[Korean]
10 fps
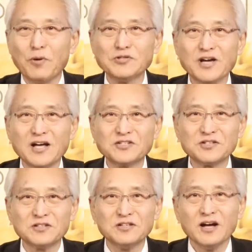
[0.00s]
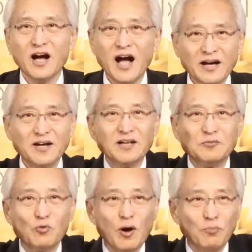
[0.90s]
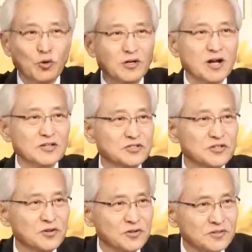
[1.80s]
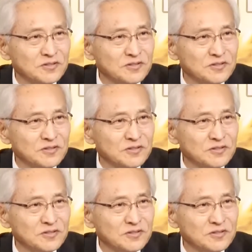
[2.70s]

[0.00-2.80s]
번째 안식일은 하나님과 보내는 안식일이거든.